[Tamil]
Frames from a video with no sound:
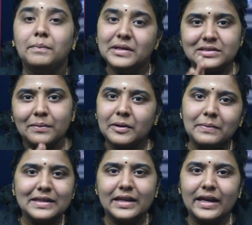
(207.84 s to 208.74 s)
பீஸா
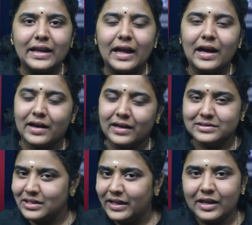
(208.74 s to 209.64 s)
படம் பார்த்துருக்கீங்களா
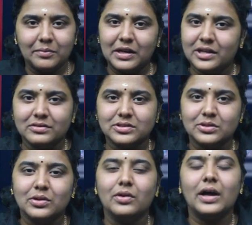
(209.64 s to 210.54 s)
கடைசியில் என்ன மாதிரி
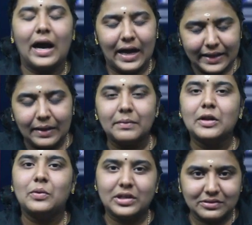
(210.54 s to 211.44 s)
ட்விஸ்ட் இருக்கும்னு அதே
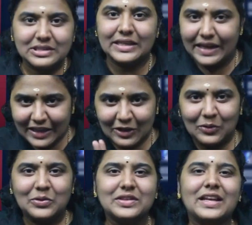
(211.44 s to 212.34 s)
மாதிரி ஒரு ட்விஸ்ட்டு
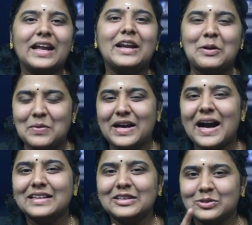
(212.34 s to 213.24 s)
இங்கேயும் கொடுத்துட்டாரு நம்ம
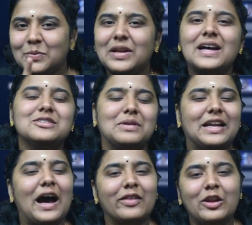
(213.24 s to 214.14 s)
கார்த்திக் சுப்புராஜ்
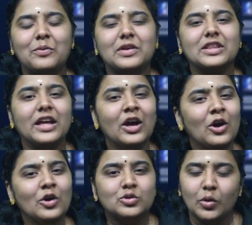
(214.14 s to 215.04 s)
பட் அதுலேயும் வந்து
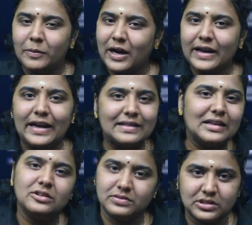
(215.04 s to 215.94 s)
சூப்பரான
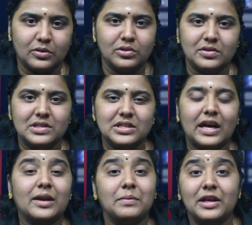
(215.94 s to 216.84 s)
இடத்துல ட்விஸ்ட்டை கொடுத்து
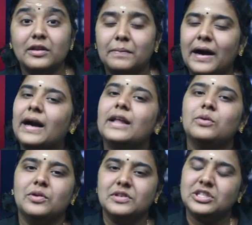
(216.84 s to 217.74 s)
வச்சுருக்காரு நம்ம எதிர்பார்க்காத
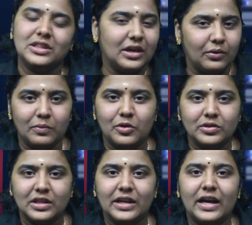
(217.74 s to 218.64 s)
ஒரு விஷயத்த அவரும்
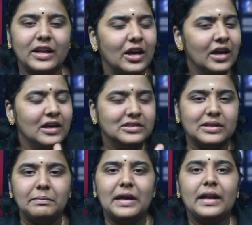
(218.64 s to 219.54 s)
கொடுத்துருக்காரு
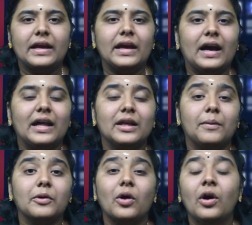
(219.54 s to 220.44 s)
செம்மையாக இருக்குது
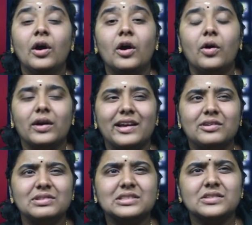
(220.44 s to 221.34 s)
அதுக்கப்புறம் ஓகே
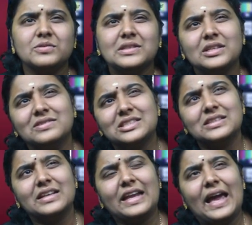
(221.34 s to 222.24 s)
ட்விஸ்ட்டு
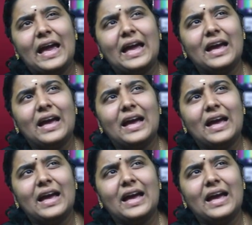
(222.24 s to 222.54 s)
ட்விஸ்ட்டுன்றியே